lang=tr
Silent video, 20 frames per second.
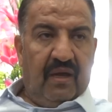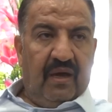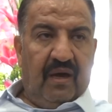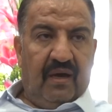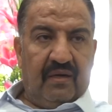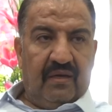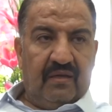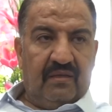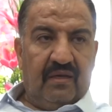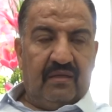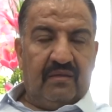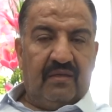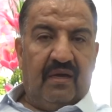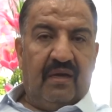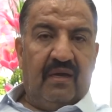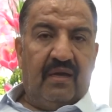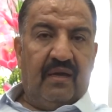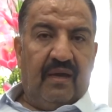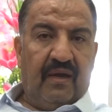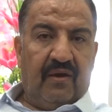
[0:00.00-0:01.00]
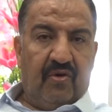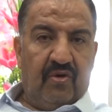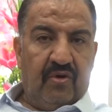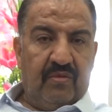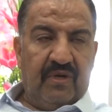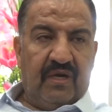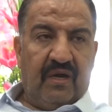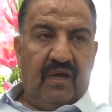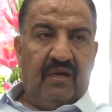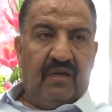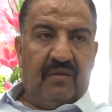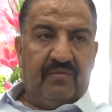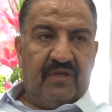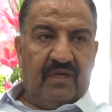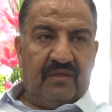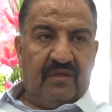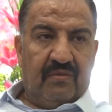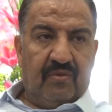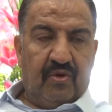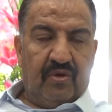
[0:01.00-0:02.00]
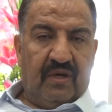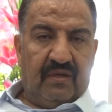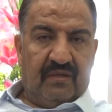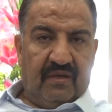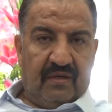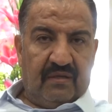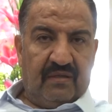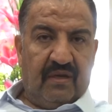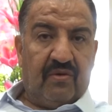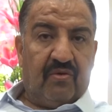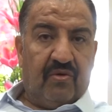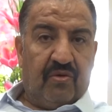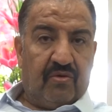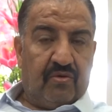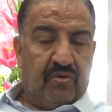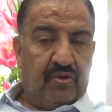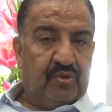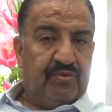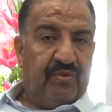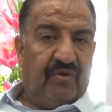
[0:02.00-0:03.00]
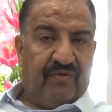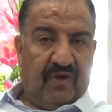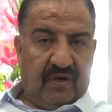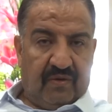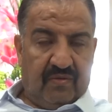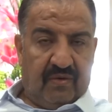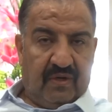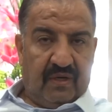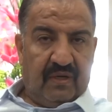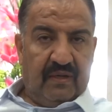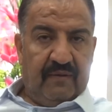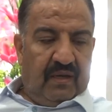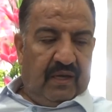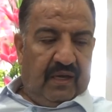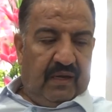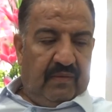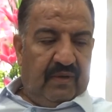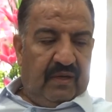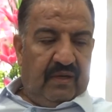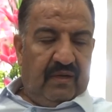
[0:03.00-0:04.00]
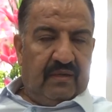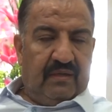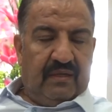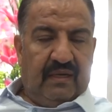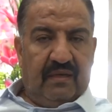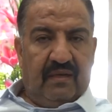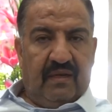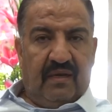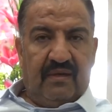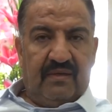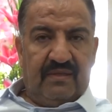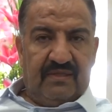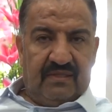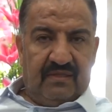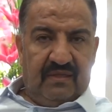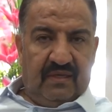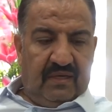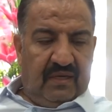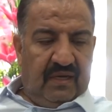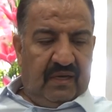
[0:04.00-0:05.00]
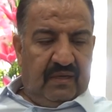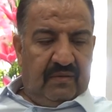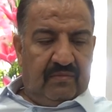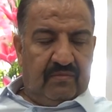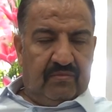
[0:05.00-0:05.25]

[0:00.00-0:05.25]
Arada da ekonomik anlamda da bu kadar da korkunç bir fark var. Ama Allah'ın izniyle